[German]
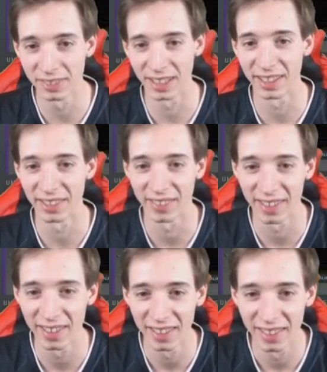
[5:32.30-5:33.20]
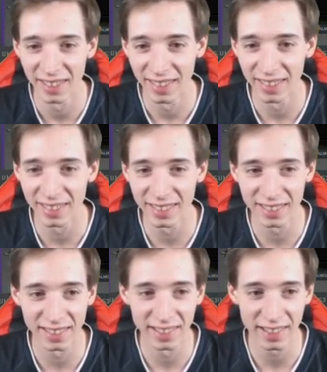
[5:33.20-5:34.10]
sage ich doch. Es
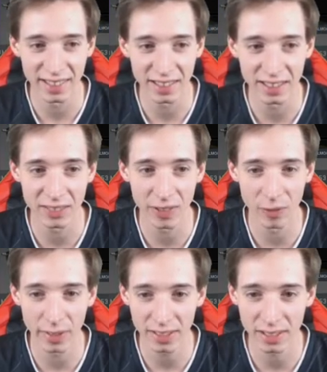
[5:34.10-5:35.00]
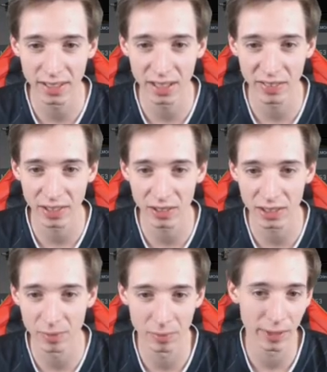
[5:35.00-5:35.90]
ist nichts. Es ist zwar ein Redskin, aber
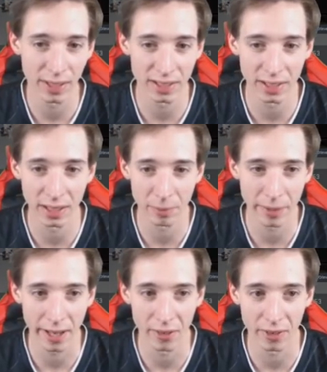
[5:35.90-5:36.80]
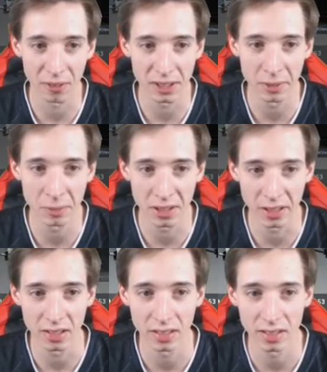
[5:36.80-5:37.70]
trotzdem der Preis liegt gerade bei 1,70 Euro. Ist
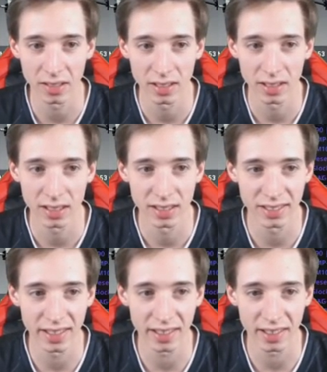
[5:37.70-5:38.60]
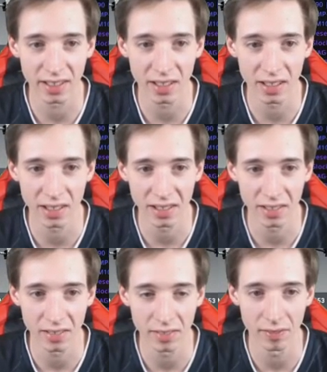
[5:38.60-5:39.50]
eigentlich
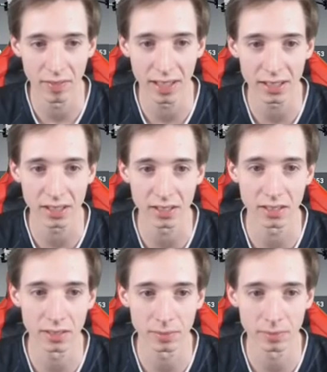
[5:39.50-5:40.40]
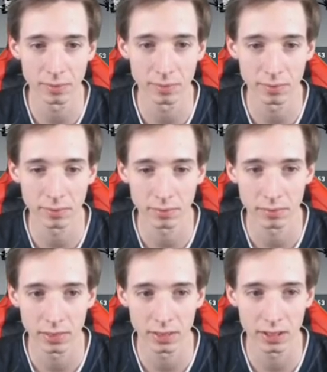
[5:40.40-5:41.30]
Wahnsinn.
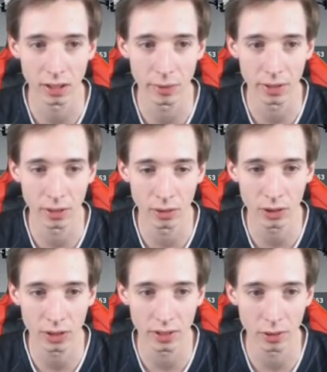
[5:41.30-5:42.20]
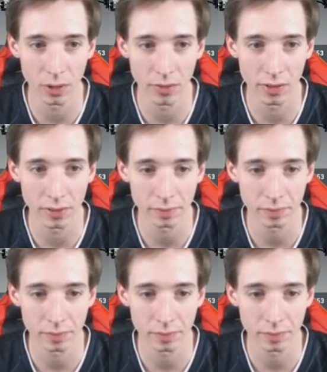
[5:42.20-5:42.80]
Ist glaube ich die Glock sogar noch mehr wert.